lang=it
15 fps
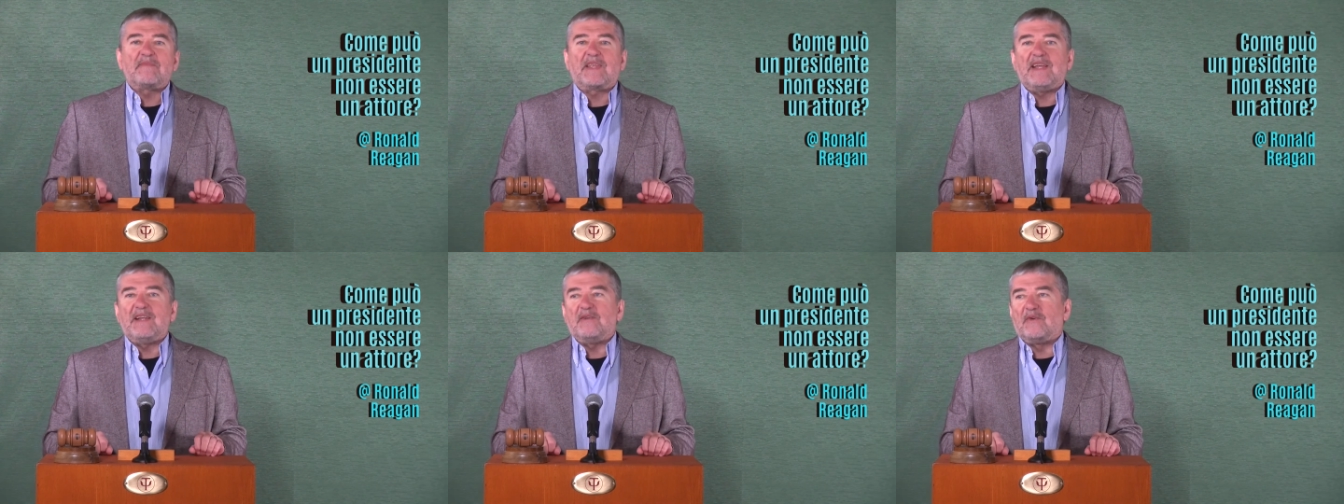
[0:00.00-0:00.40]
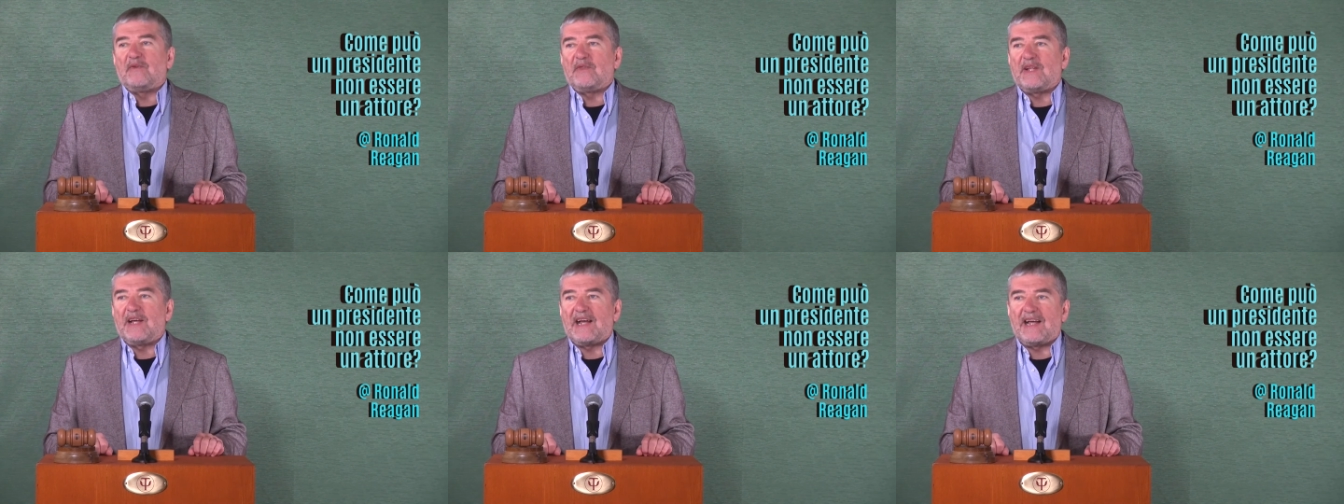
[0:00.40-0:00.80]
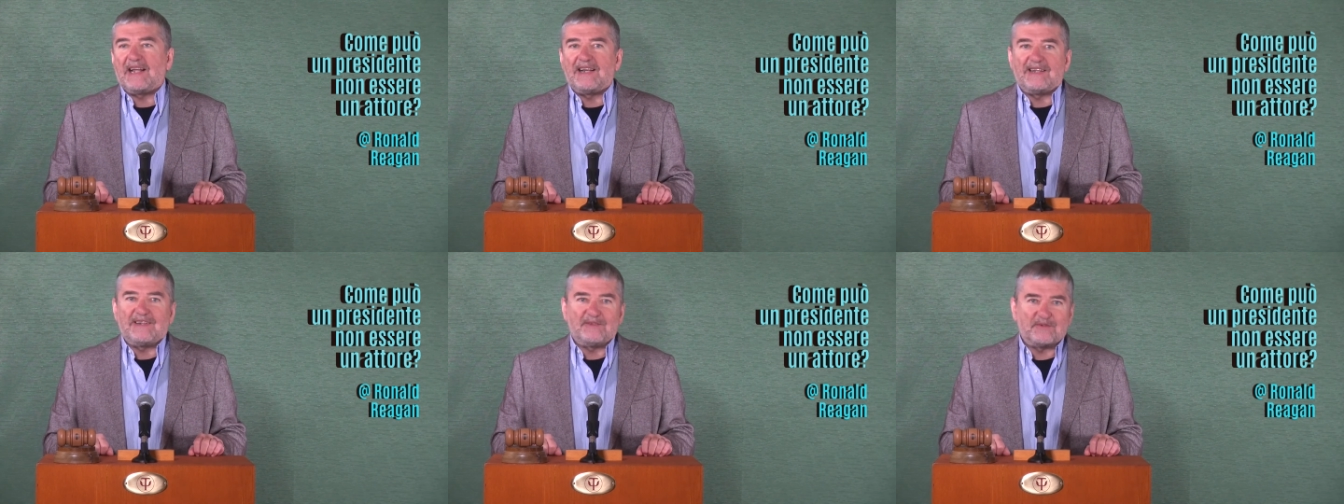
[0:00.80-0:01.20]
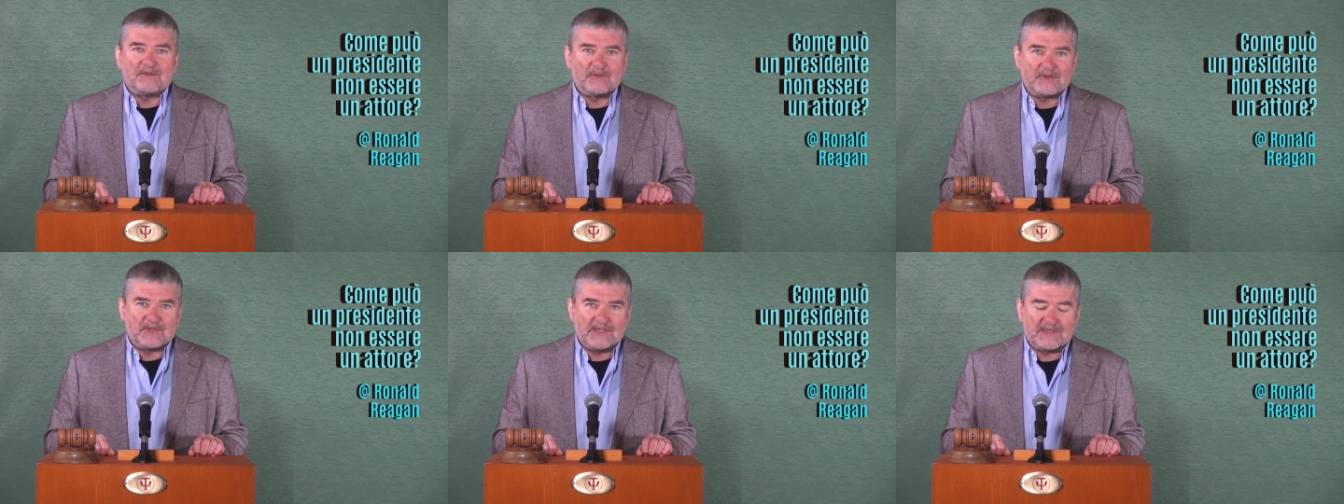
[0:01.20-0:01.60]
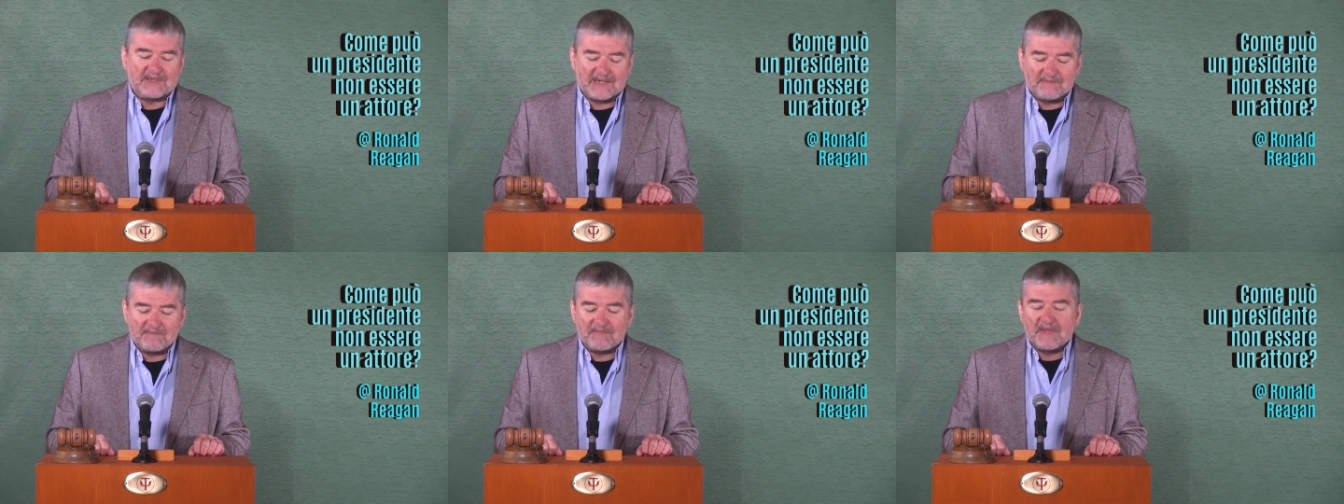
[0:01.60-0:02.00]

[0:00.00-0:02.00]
che non alla notorietà.